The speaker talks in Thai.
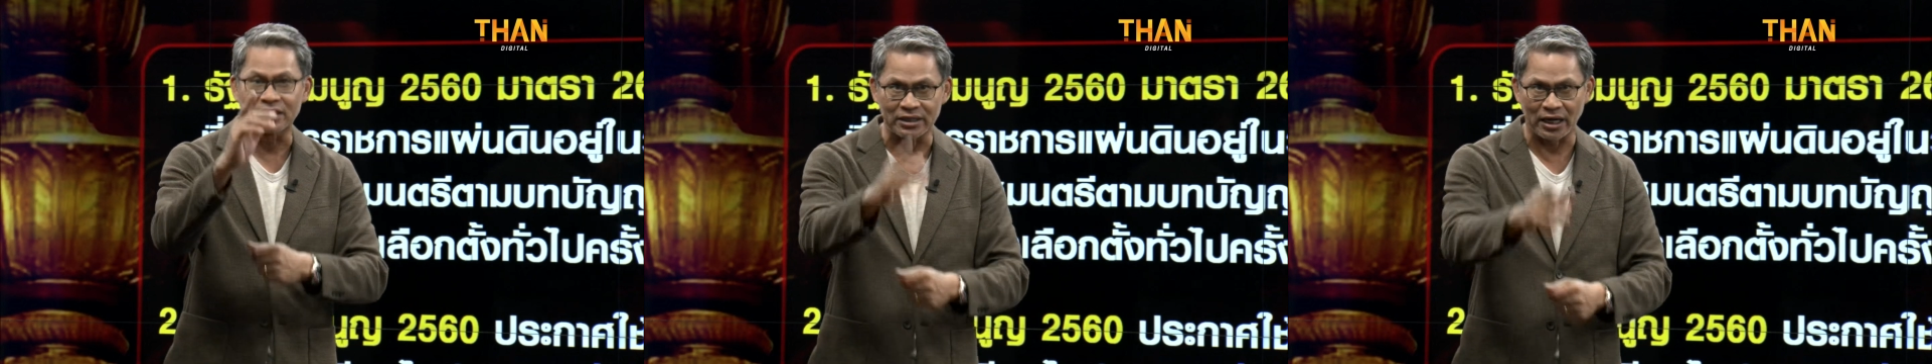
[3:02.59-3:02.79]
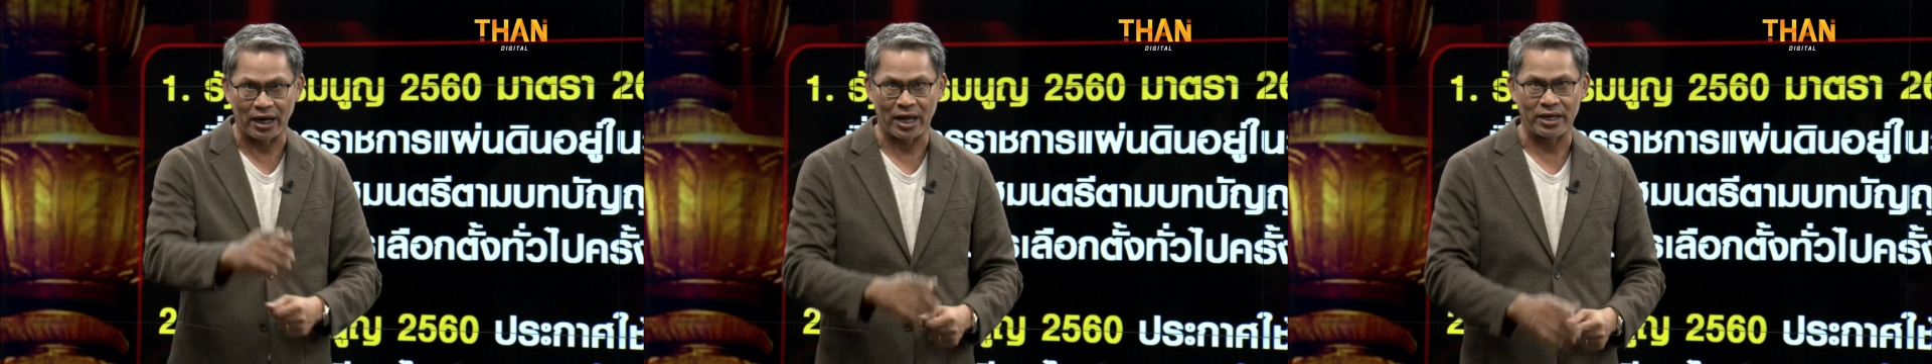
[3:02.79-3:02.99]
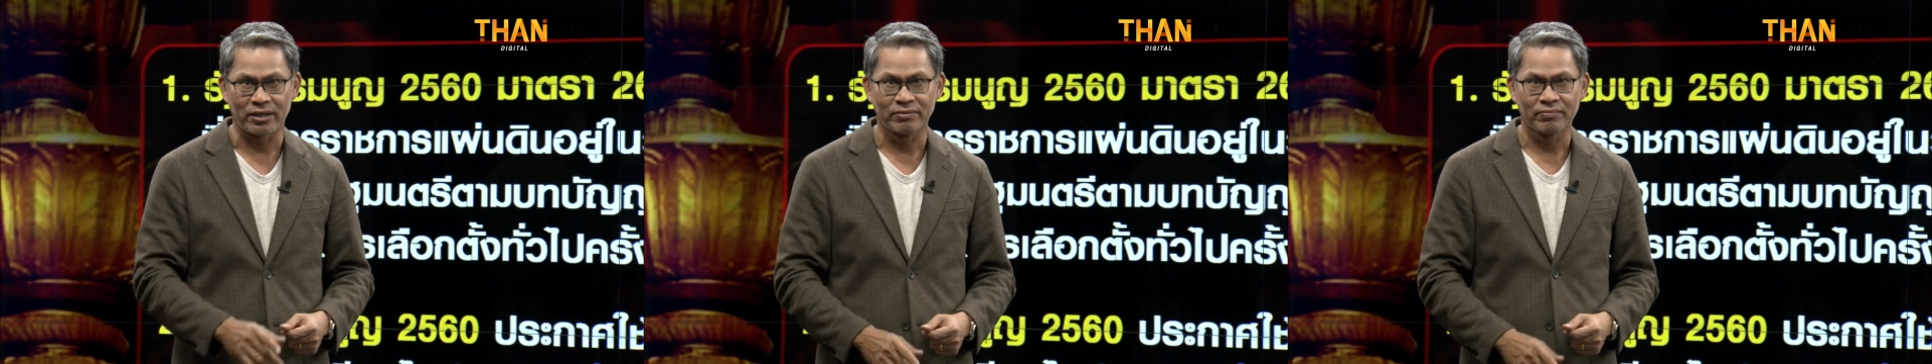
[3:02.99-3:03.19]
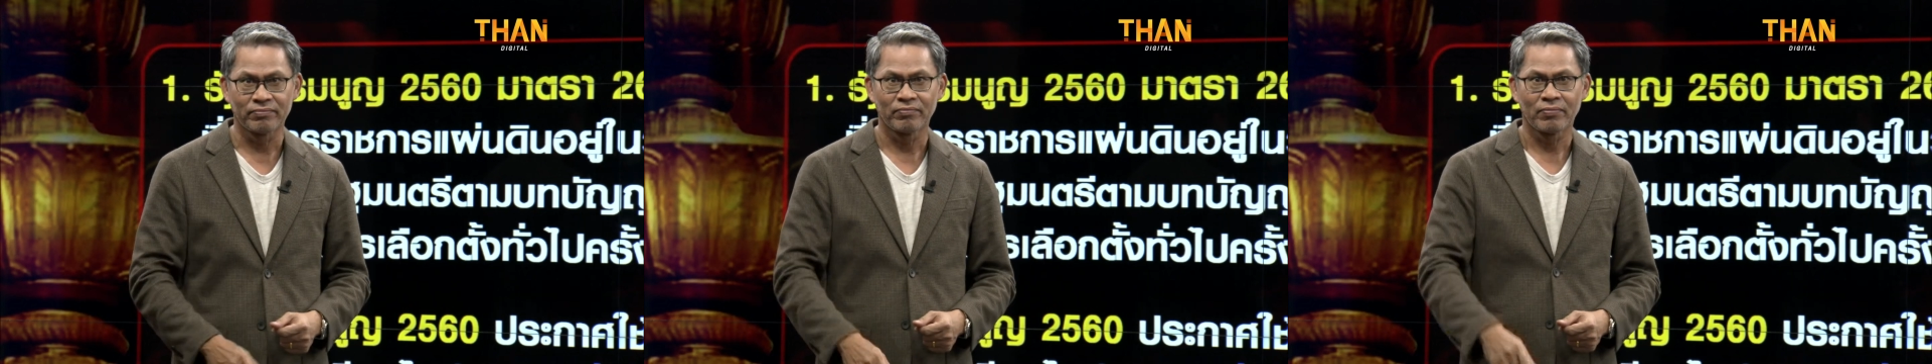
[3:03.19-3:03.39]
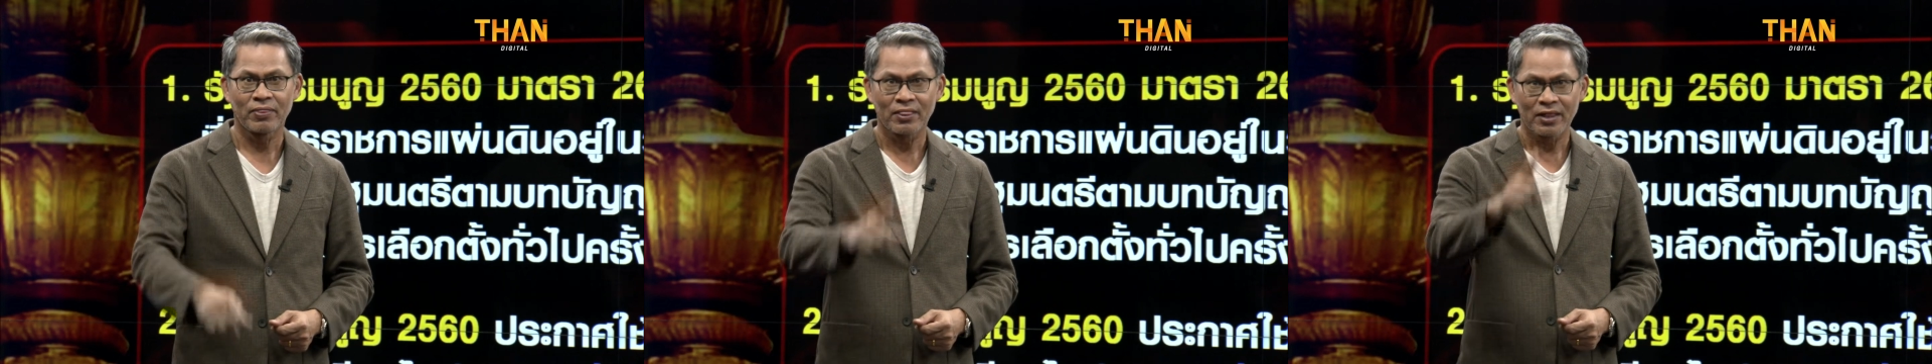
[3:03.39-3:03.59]
คืออะไร
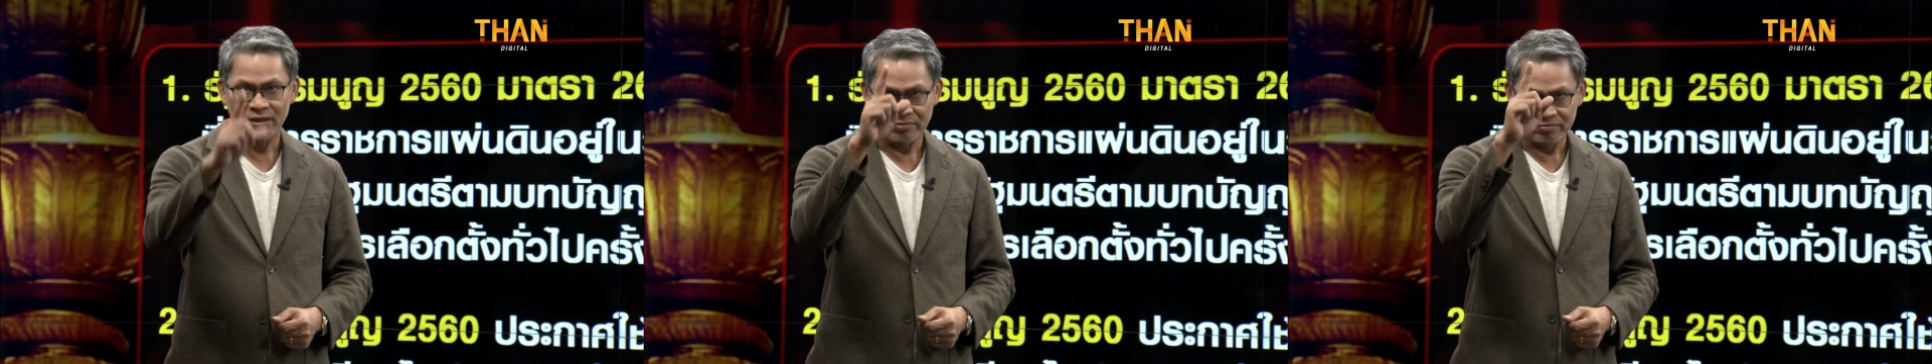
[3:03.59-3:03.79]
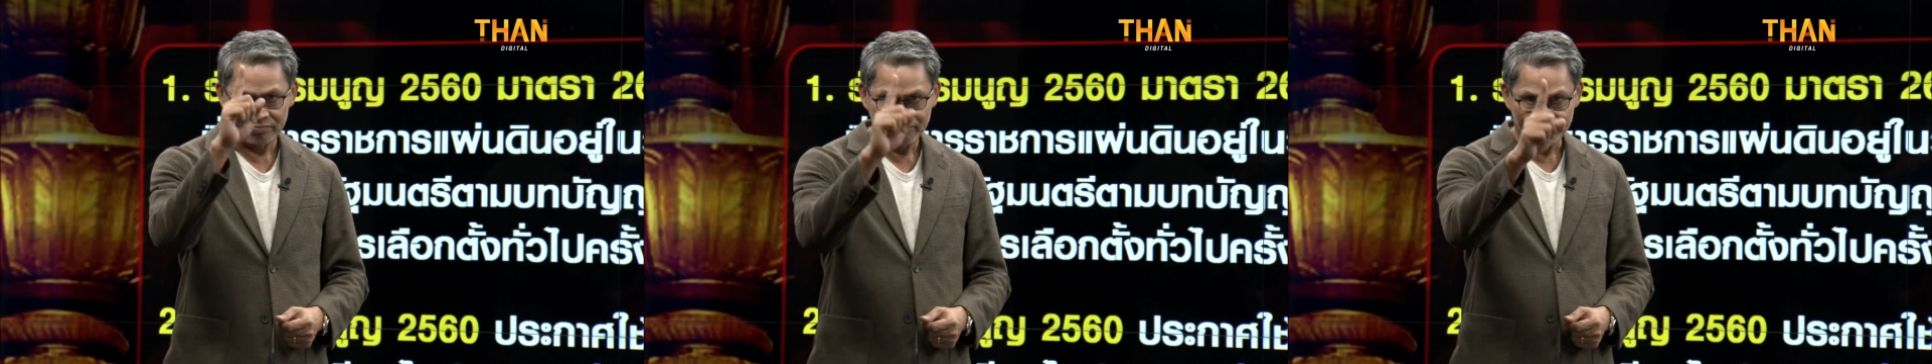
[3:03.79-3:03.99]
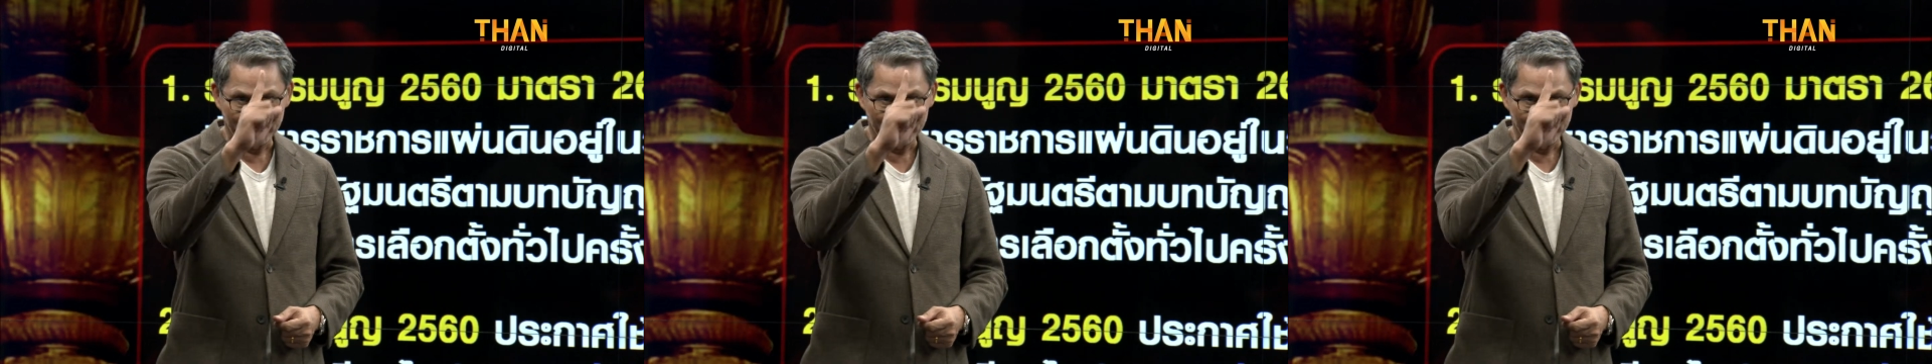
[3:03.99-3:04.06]
มีสองเรื่องหลัก